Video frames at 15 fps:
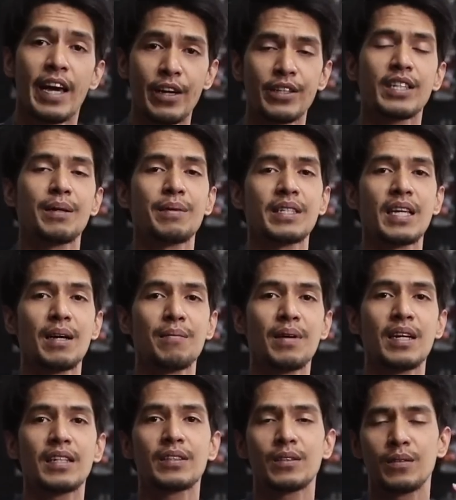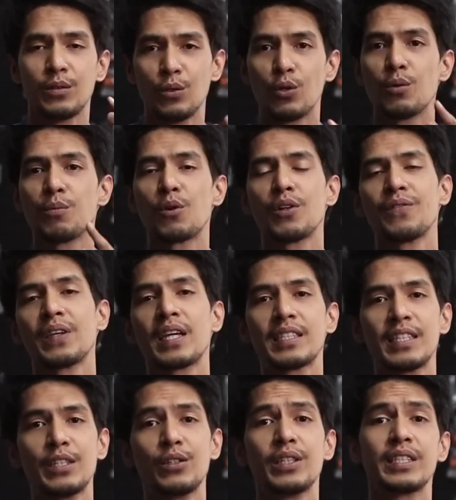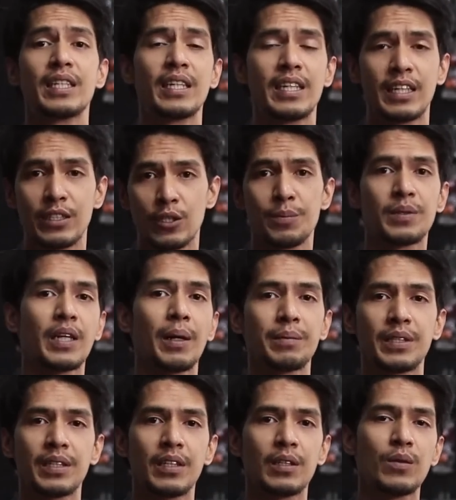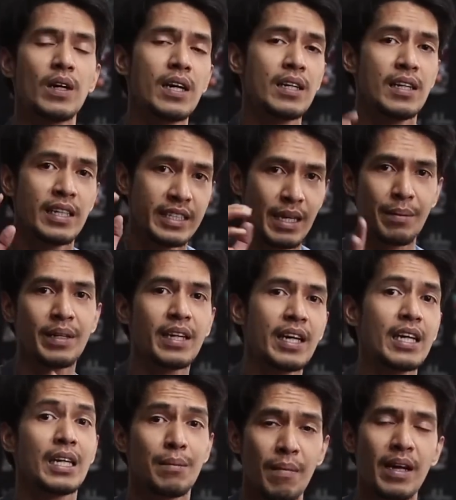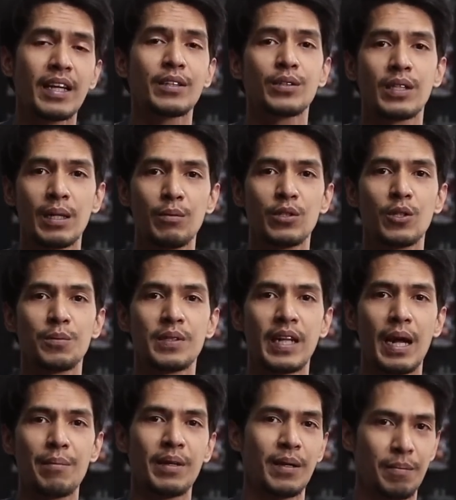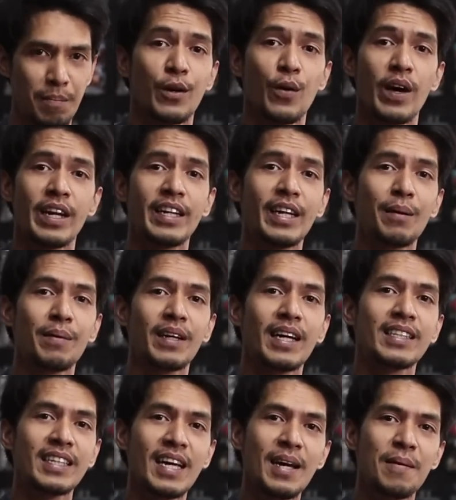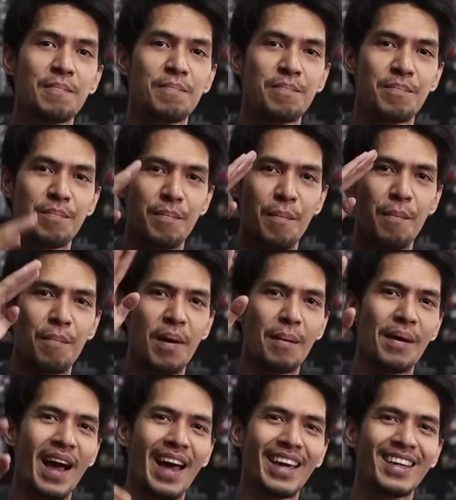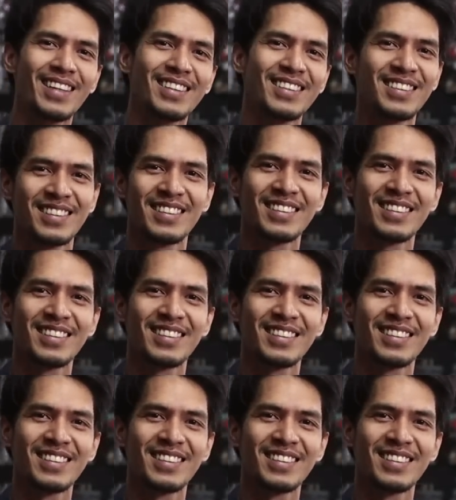Ayo sama-sama dukung modifikasi Indonesia dengan subscribe channel gua sampai dengan 500 ribu subscriber. Gue Rindra Perkasa, bye-bye.